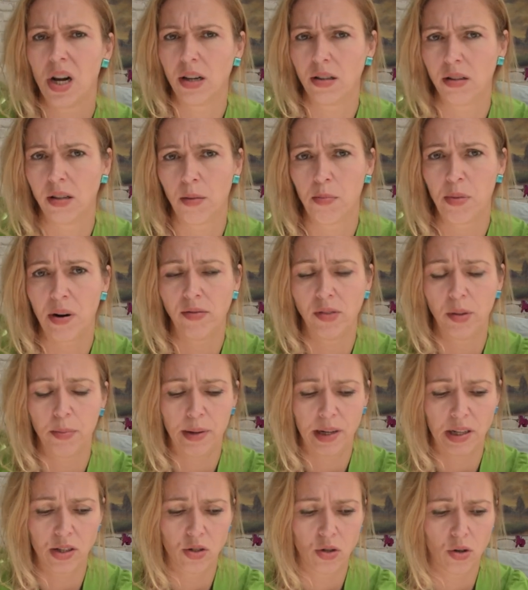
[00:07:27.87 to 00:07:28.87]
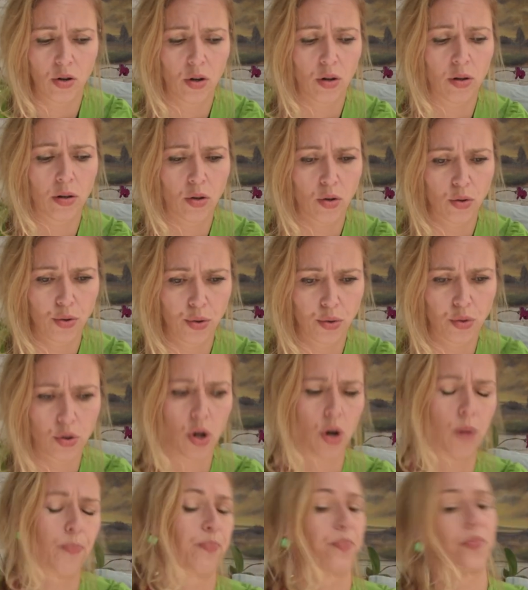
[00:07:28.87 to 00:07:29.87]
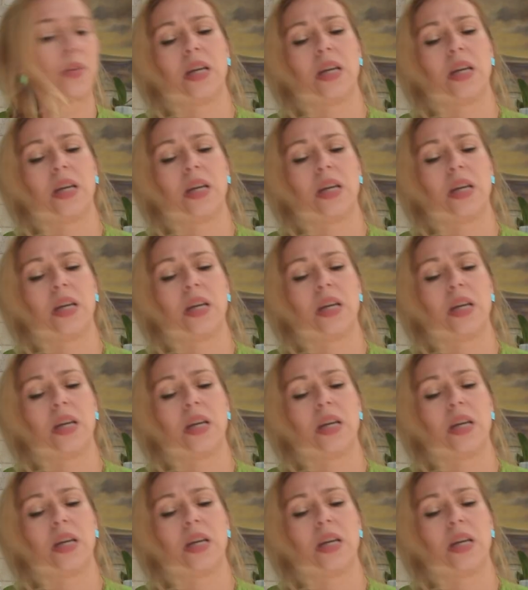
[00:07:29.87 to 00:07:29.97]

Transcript: ale naprawdę bardzo króciutko.